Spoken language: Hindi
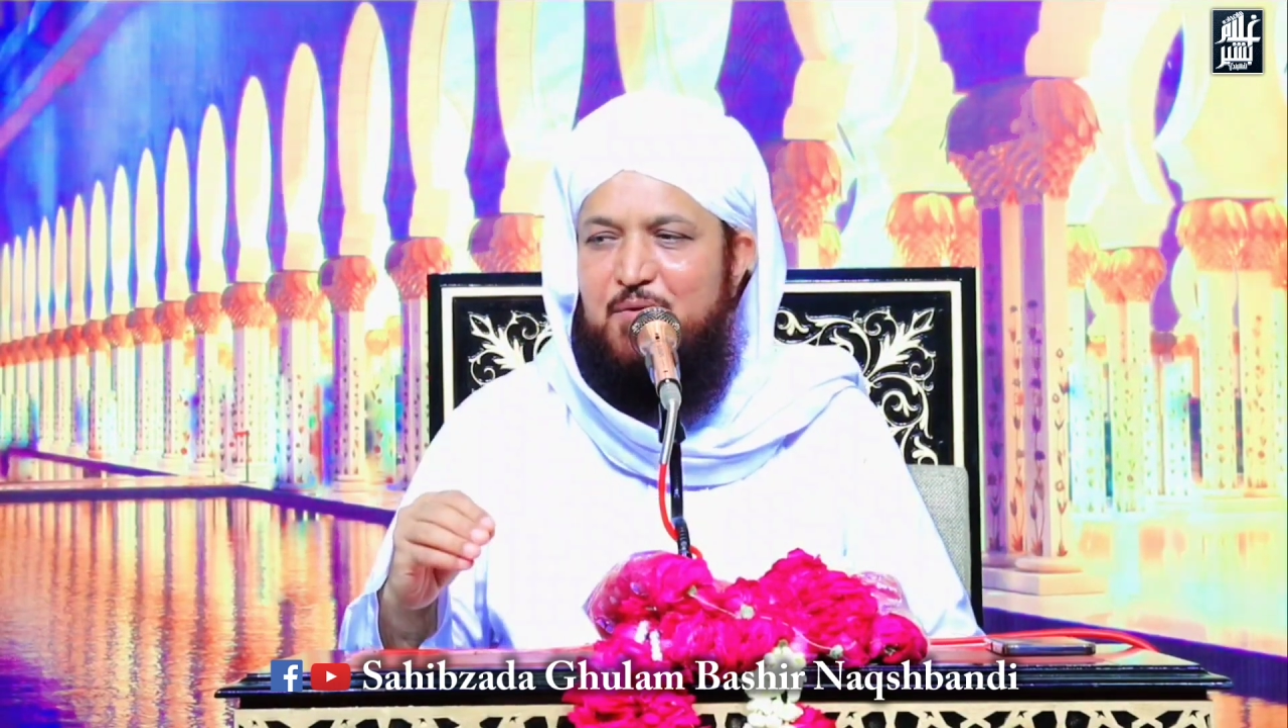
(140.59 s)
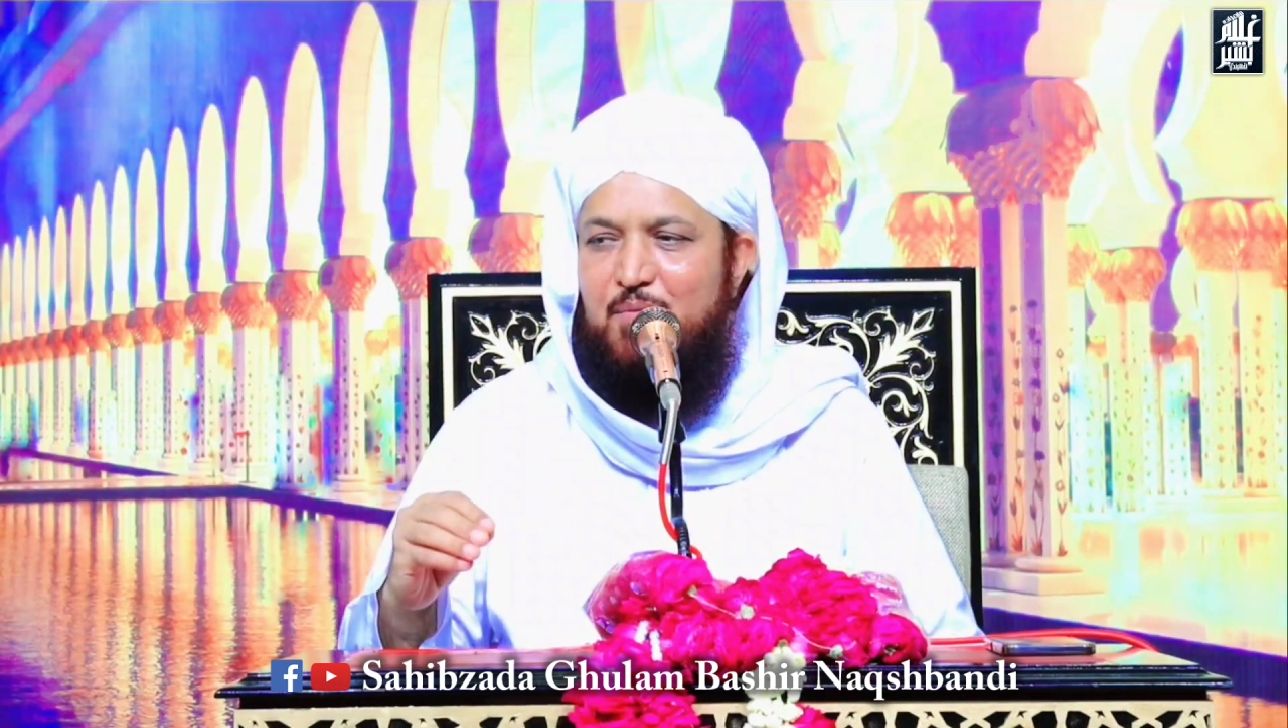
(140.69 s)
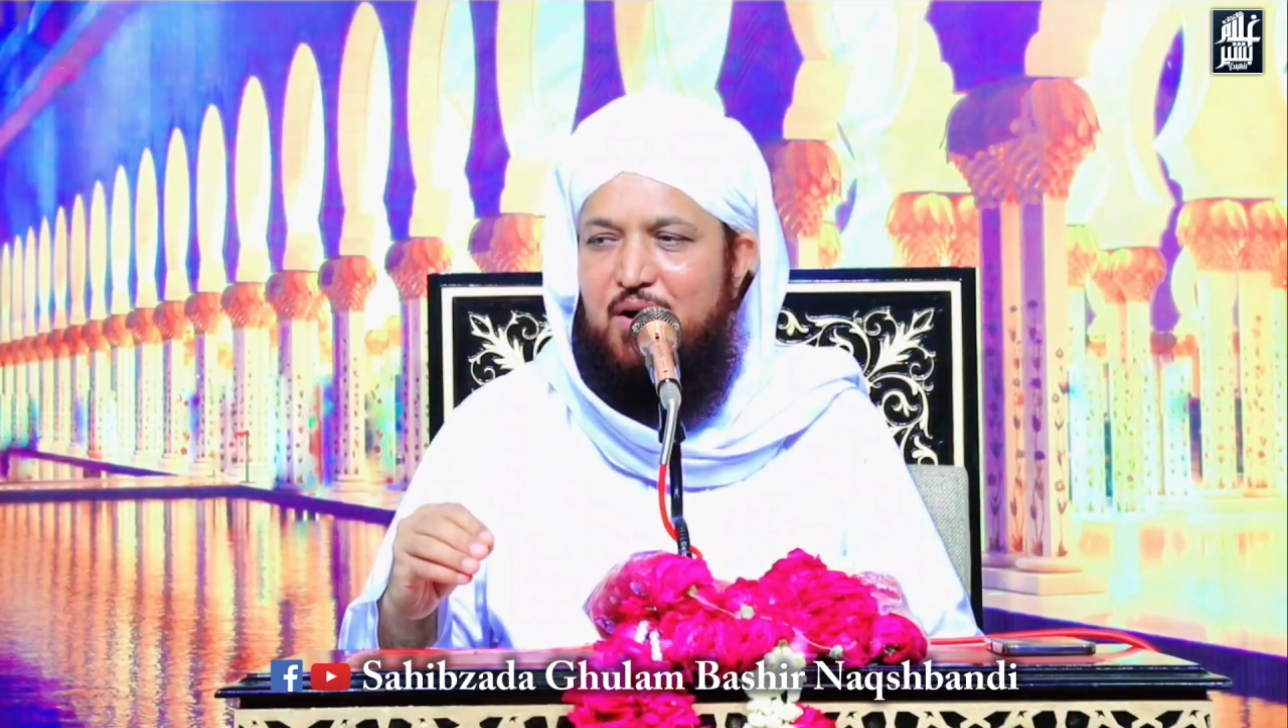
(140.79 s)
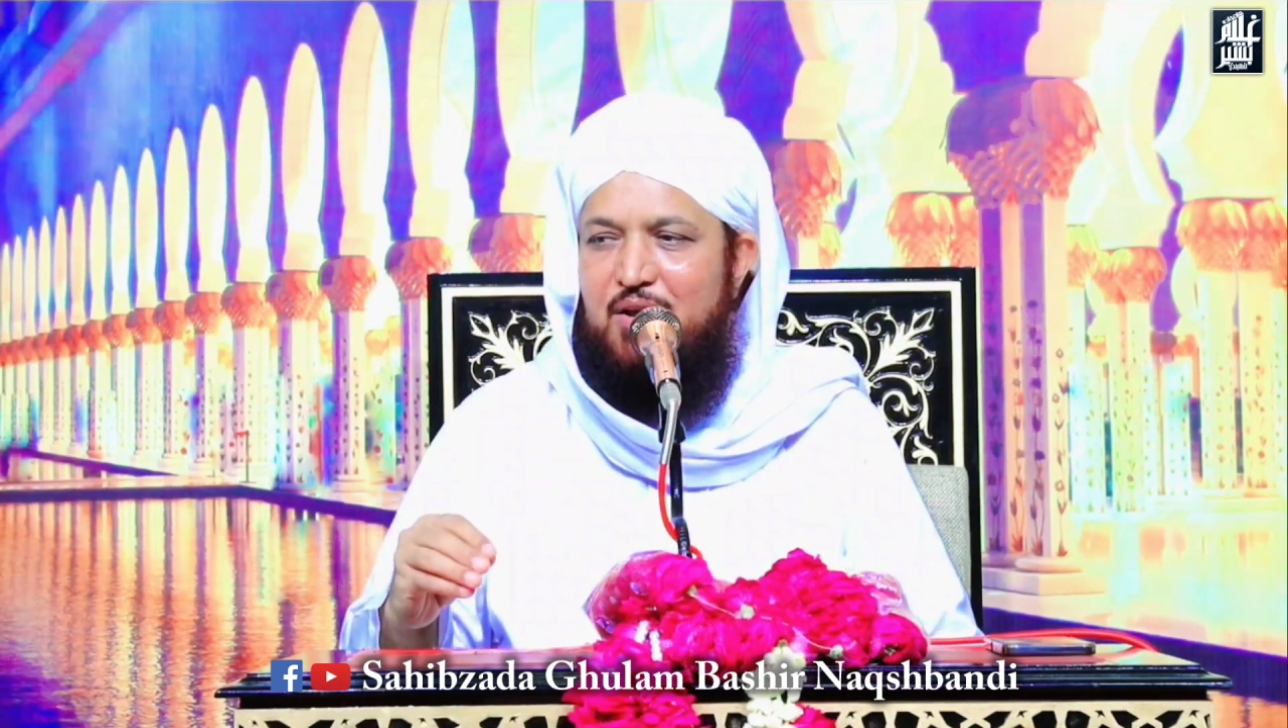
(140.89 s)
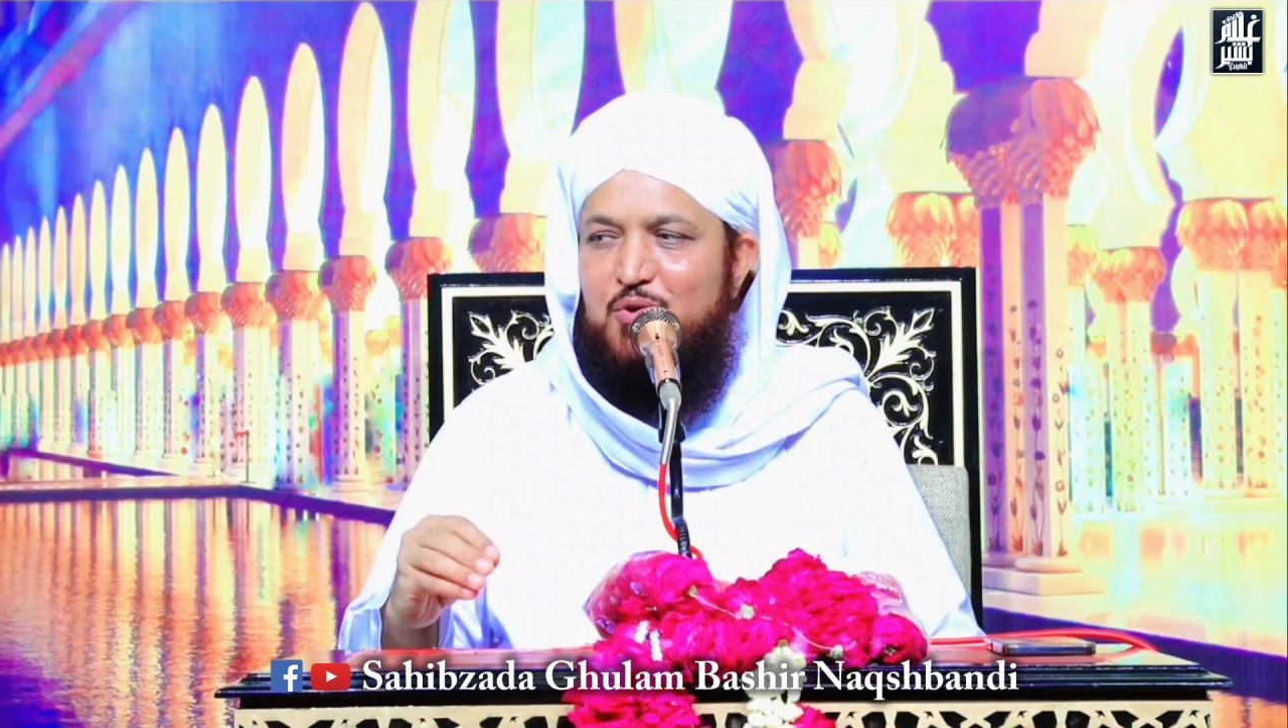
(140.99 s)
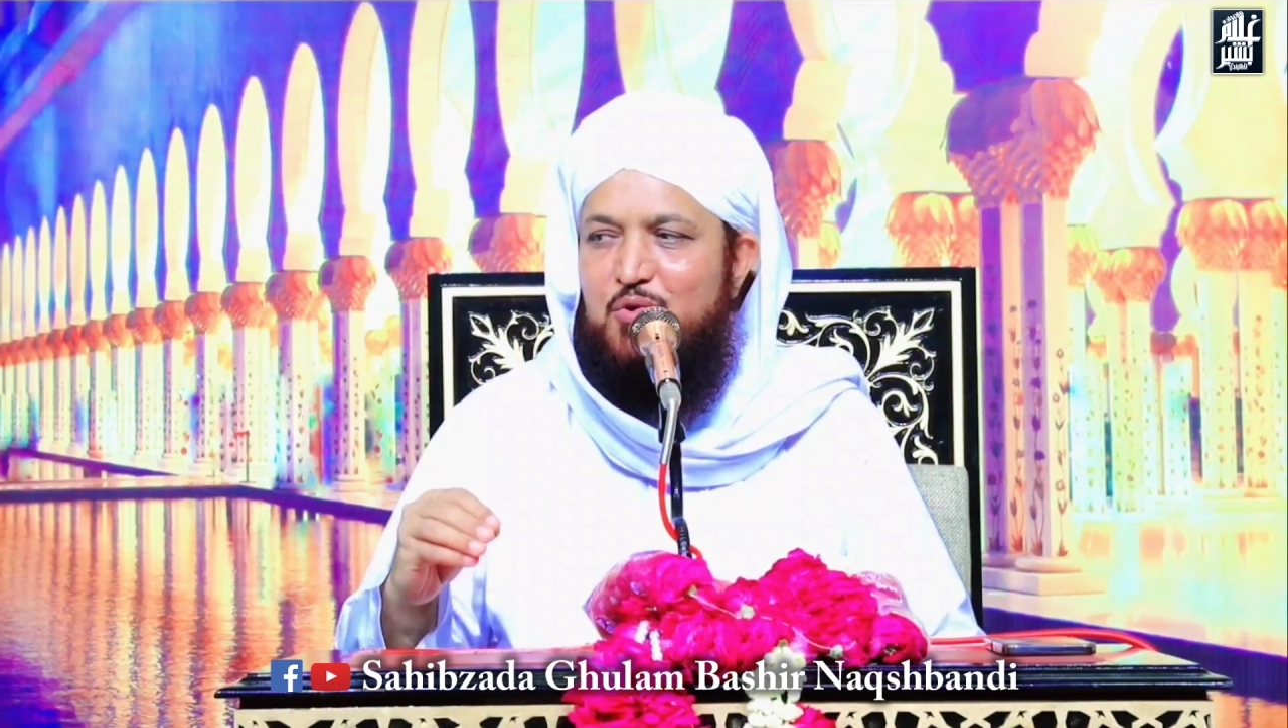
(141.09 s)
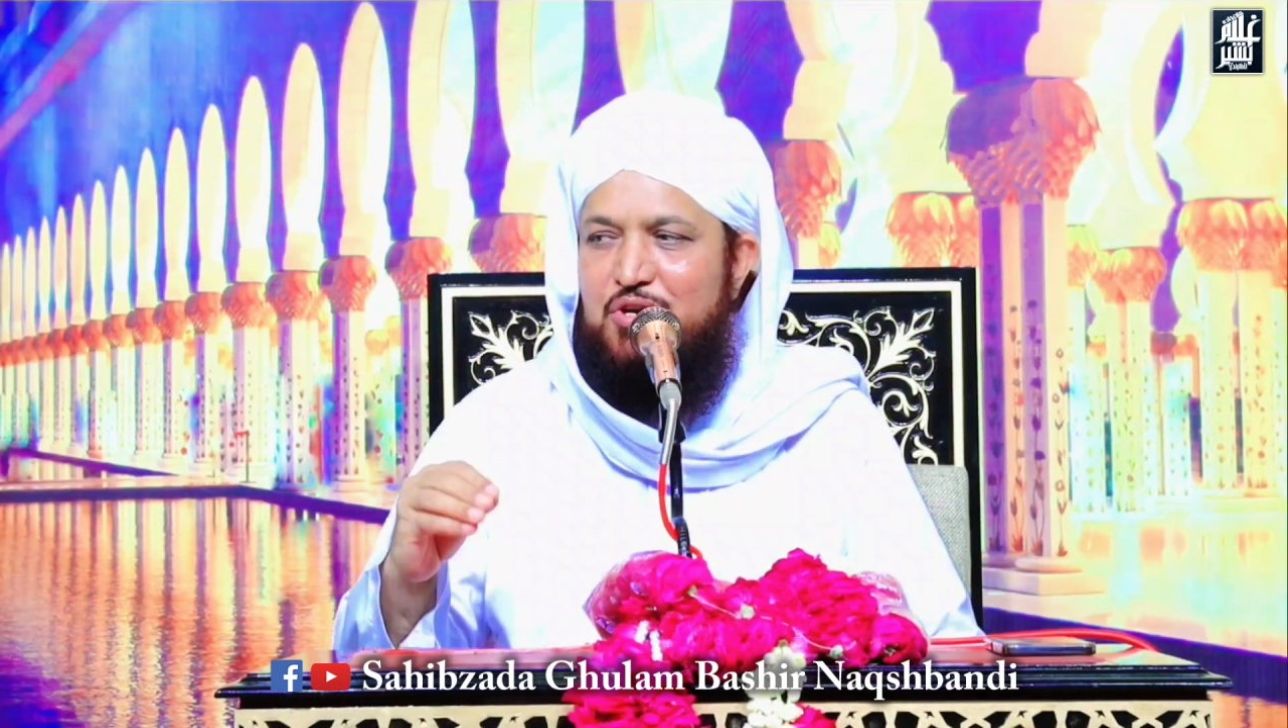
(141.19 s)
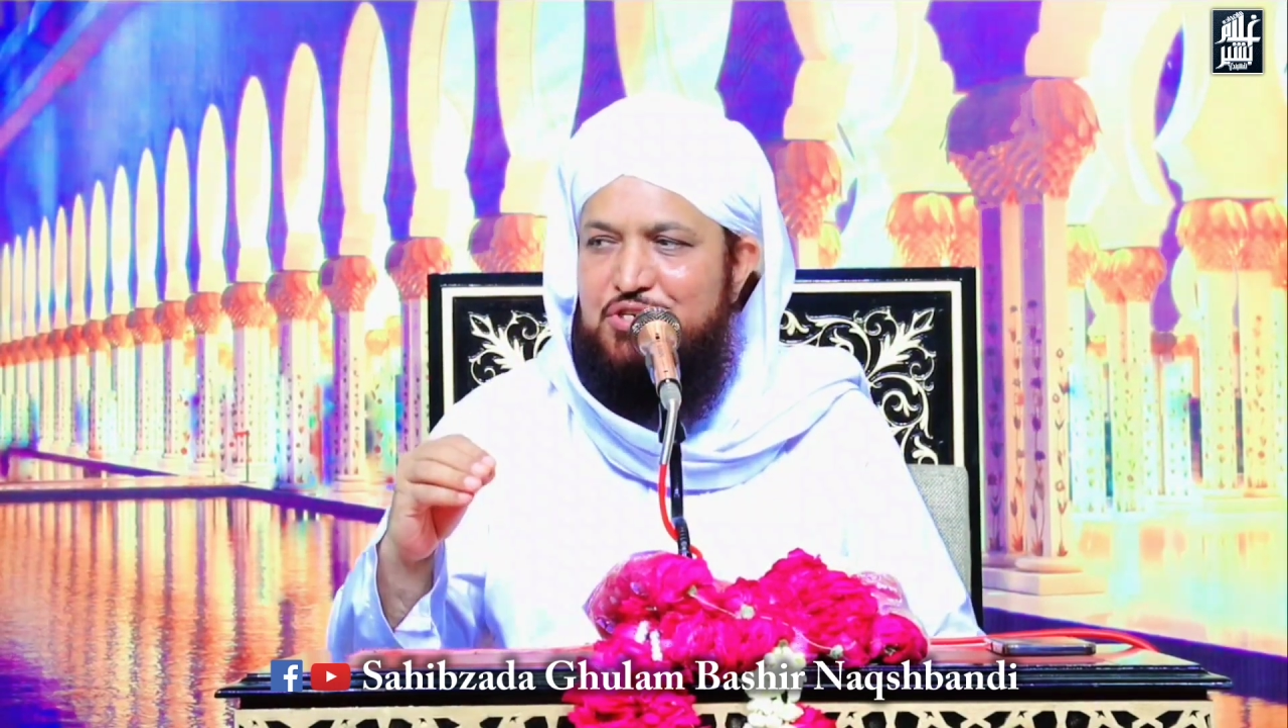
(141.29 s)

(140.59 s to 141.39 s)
बीमारियों